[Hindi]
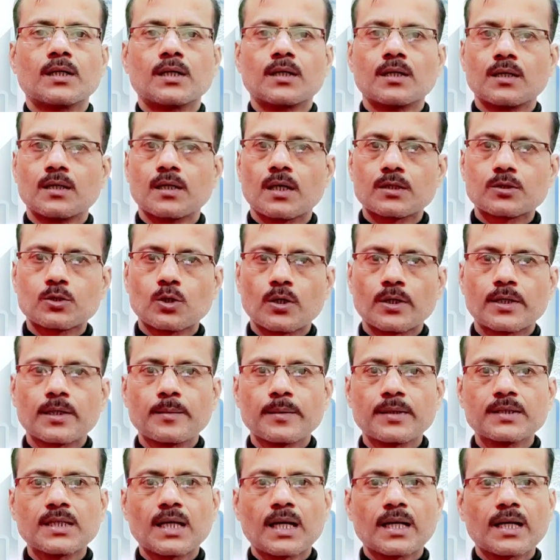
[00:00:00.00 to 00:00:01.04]
अथॉरिटी
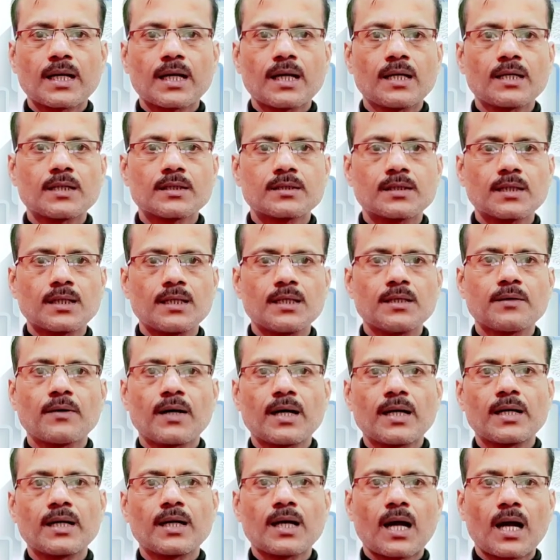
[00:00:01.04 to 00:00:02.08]
में जाना है दिल्ली
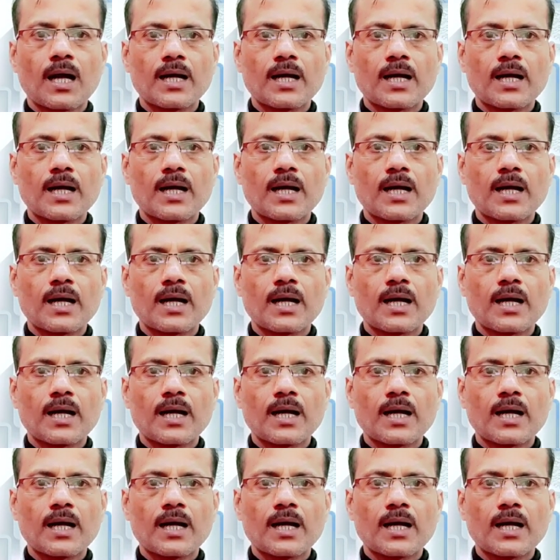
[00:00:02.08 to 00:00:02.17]
वाले